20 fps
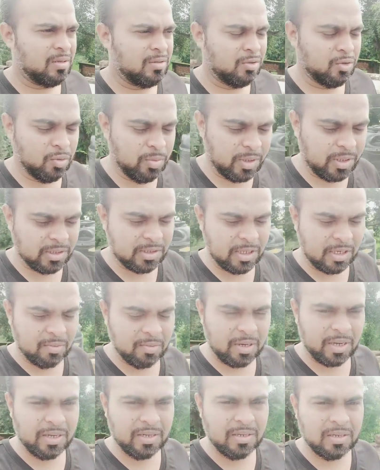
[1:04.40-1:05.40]
जो भी किसान
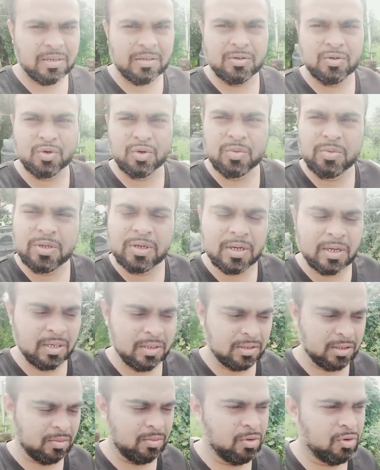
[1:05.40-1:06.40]
भाई हैं जो भी
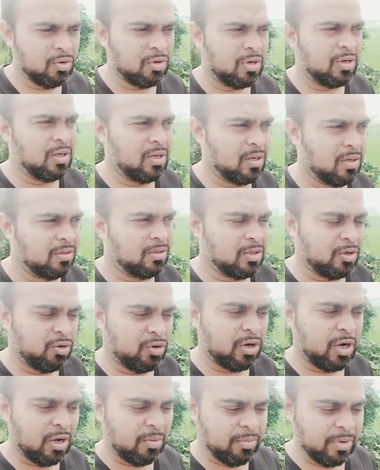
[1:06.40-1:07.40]
हैं सभी लोग के लिए
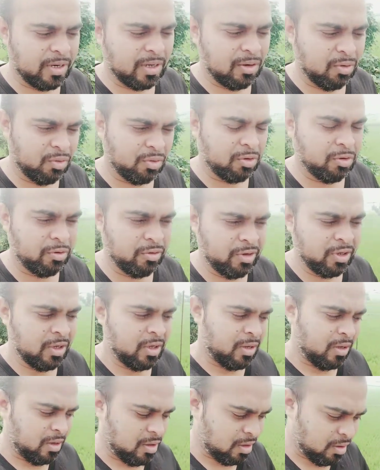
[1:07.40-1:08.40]
जो गांव में रहें उनको
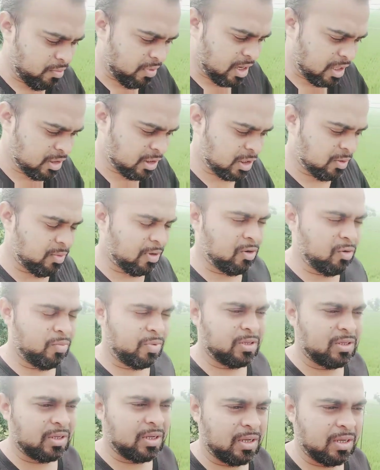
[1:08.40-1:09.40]
बारिश की वैल्यू
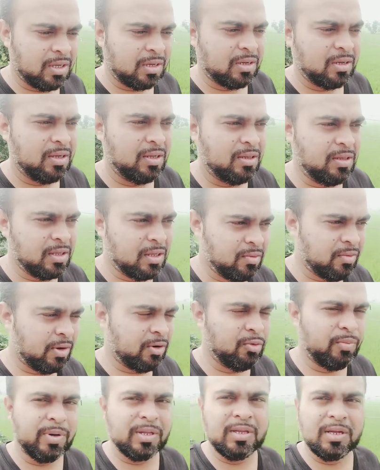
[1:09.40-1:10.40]
पता है खेती की
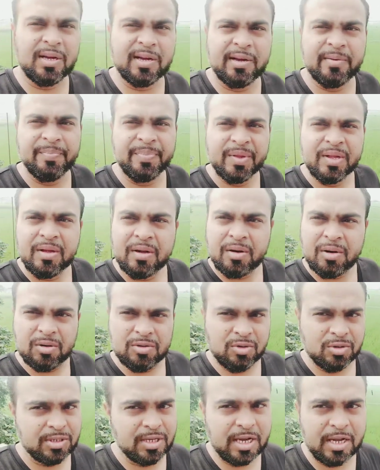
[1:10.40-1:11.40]
वैल्यू पता है और
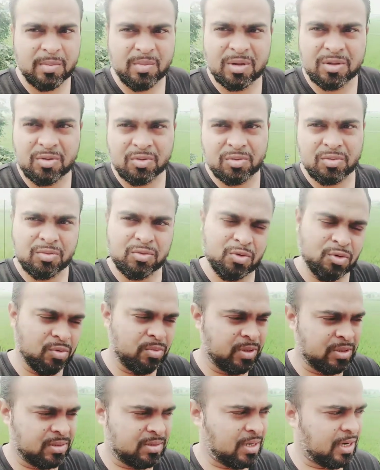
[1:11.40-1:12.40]
जो शहर में तो उन तो
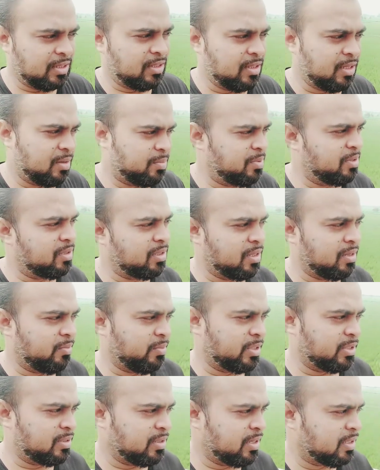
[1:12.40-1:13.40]
बस खाते हैं पीते हैं
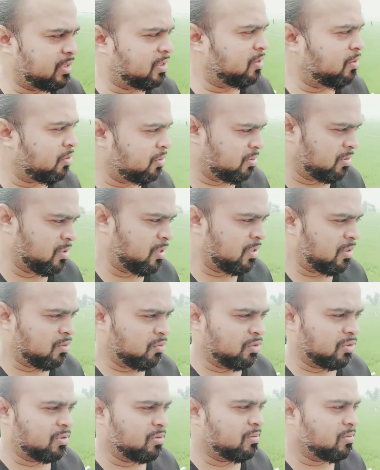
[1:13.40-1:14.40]
मस्त रहते हैं और
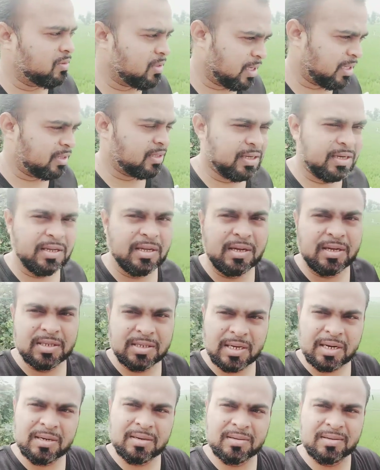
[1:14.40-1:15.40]
बस जानते नहीं कि
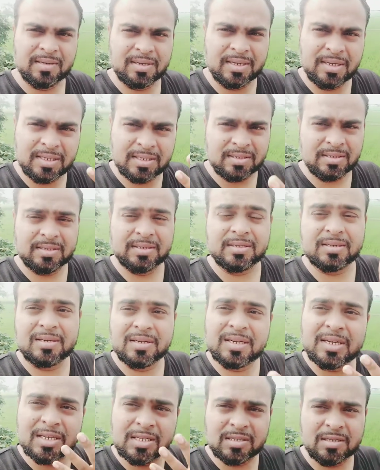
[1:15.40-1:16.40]
किसान किस
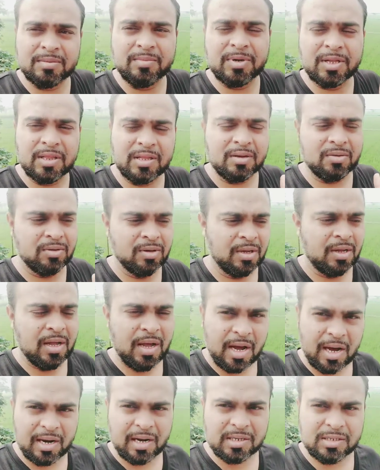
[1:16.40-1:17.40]
किस मतलब
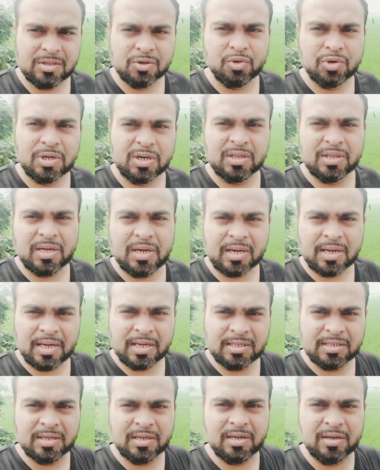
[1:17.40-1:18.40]
हालात से गुजरता है
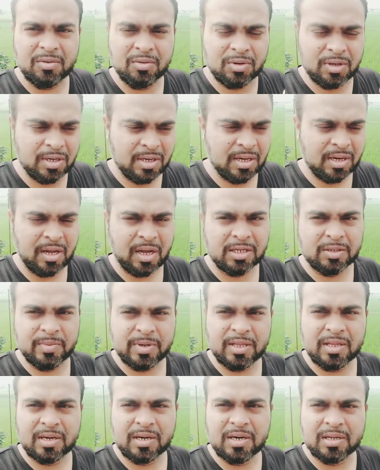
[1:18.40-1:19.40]
कैसे उनके लिए अनाज
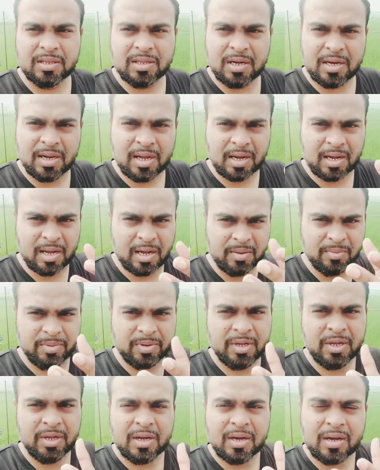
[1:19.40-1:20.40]
पैदा करता है या क्या
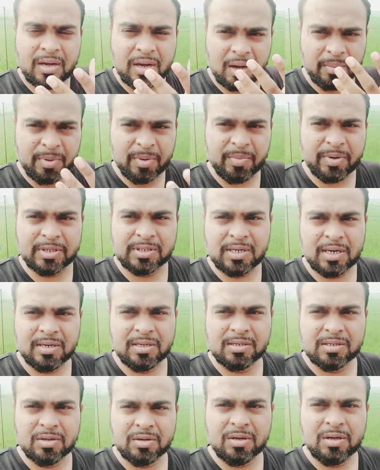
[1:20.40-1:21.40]
काफ़ी
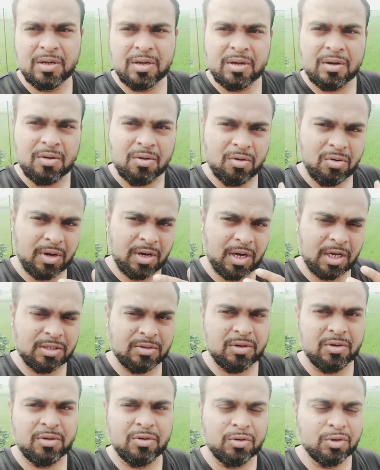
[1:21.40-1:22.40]
परेशानी से वो
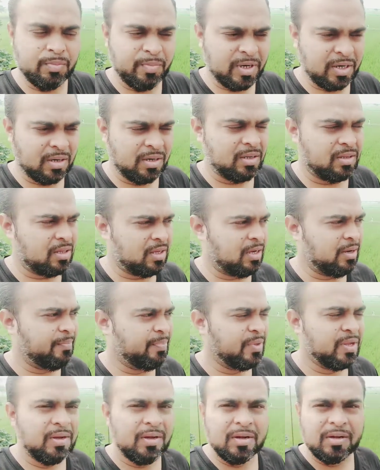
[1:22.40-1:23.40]
अनाज उत्पन्न करता है
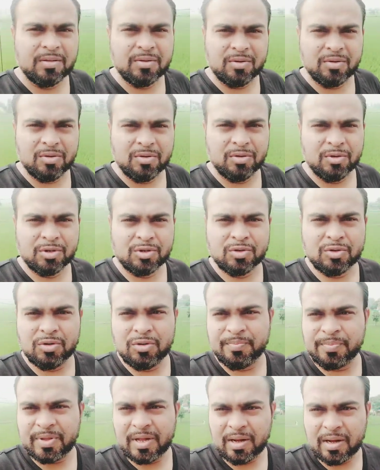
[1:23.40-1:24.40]
तो दोस्तों
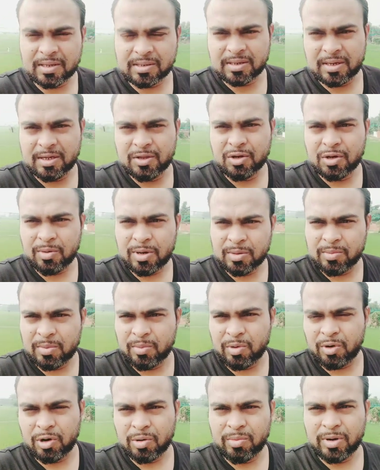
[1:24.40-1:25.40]
आज कई दिनों बाद मैं
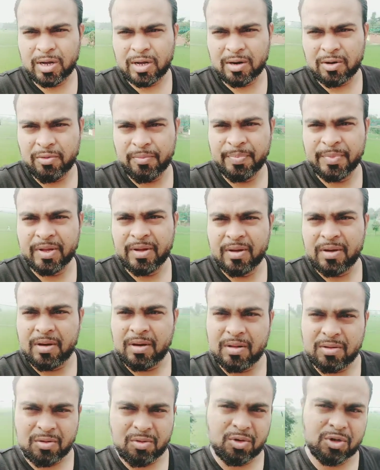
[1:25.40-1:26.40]
ब्लॉग बना रहा हूँ
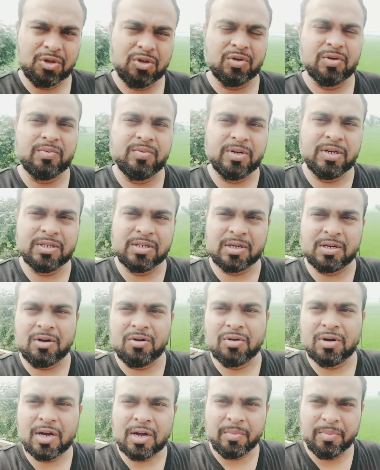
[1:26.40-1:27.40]
तो दोस्तों फिर से
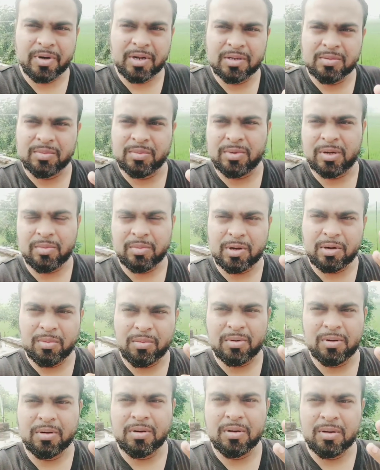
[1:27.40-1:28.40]
कहूँगा यार प्लीज़ हमें
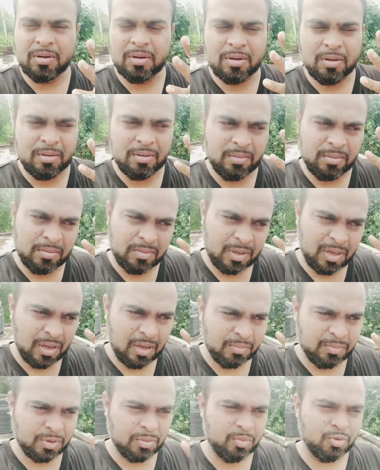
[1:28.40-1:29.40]

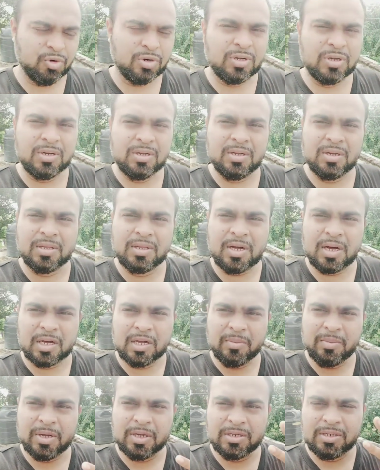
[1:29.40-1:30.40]
आप सपोर्ट करिए
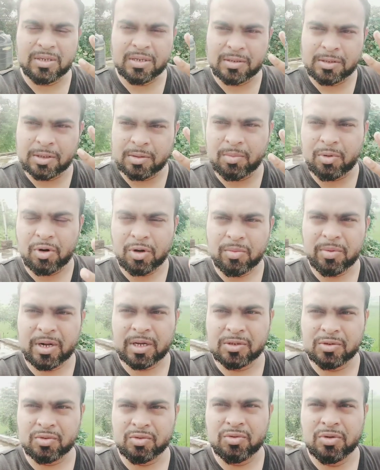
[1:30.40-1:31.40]
ताकि मैं अच्छी अच्छी ब्लॉग
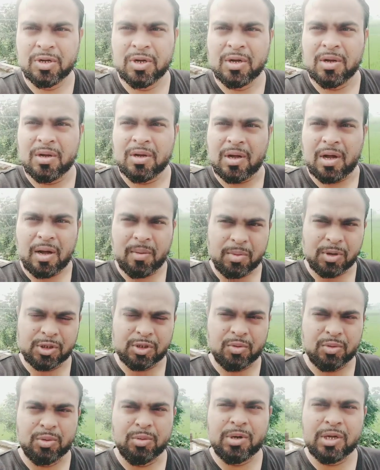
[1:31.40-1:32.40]
बना सकूँ आपका
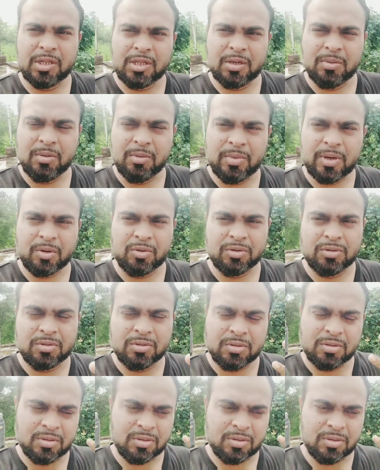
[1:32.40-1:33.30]
सपोर्ट मिलेगा तभी मैं कुछ